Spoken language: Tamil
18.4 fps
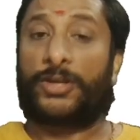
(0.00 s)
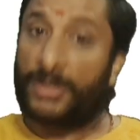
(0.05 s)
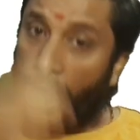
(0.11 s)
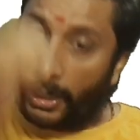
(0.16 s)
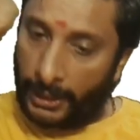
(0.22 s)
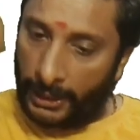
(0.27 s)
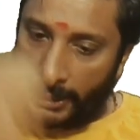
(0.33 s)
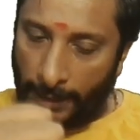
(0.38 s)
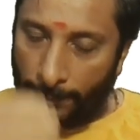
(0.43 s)

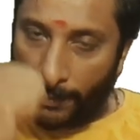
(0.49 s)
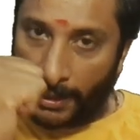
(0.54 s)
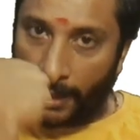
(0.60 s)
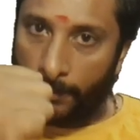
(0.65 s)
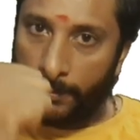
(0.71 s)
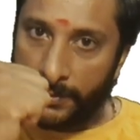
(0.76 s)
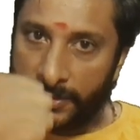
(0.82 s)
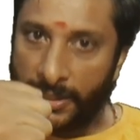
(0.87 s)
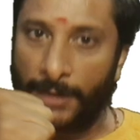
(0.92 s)
கண்டிப்பாக
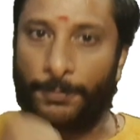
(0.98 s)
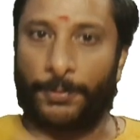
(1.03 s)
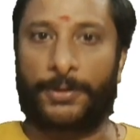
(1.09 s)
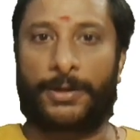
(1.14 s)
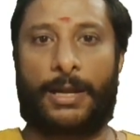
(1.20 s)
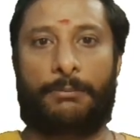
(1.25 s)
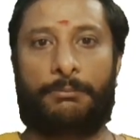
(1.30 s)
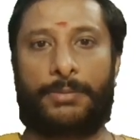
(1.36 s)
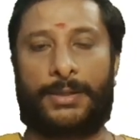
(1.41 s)
நம்ம
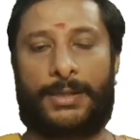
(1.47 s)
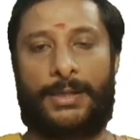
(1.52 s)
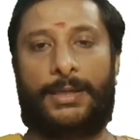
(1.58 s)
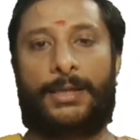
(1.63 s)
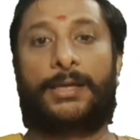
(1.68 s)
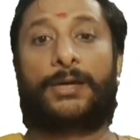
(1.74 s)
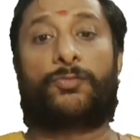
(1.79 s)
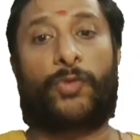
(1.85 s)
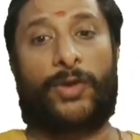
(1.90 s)
ஜெயிப்போம்னு நம்புங்க
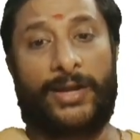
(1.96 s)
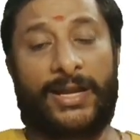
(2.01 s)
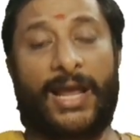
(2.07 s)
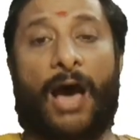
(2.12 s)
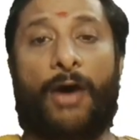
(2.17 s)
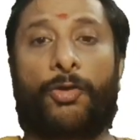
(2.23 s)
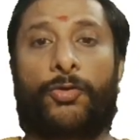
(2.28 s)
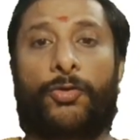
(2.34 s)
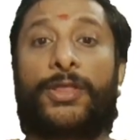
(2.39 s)

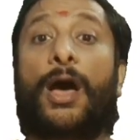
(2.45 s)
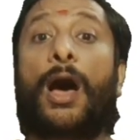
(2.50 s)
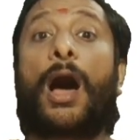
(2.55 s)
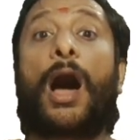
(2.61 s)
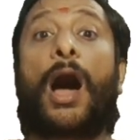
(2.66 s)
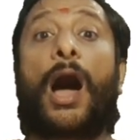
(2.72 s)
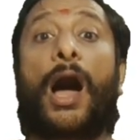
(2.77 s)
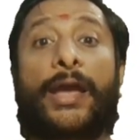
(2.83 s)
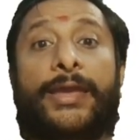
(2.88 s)
ரெண்டாவது வந்து
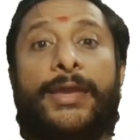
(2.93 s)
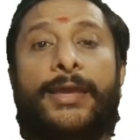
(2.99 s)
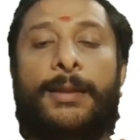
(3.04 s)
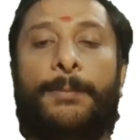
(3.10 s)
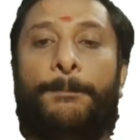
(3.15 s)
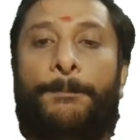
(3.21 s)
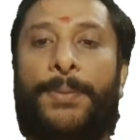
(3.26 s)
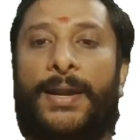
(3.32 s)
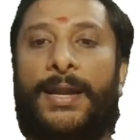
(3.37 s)

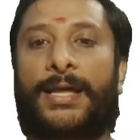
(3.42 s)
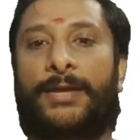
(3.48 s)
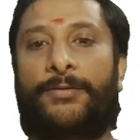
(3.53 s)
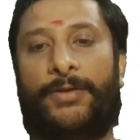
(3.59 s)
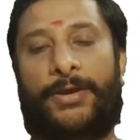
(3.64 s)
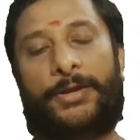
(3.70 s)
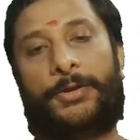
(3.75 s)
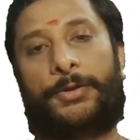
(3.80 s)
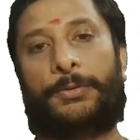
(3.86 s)
ஆங்கிலம் பழக
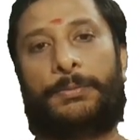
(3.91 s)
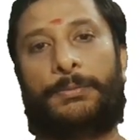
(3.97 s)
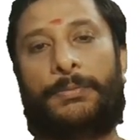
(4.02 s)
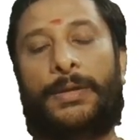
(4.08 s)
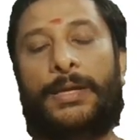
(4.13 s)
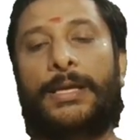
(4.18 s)
வேண்டும்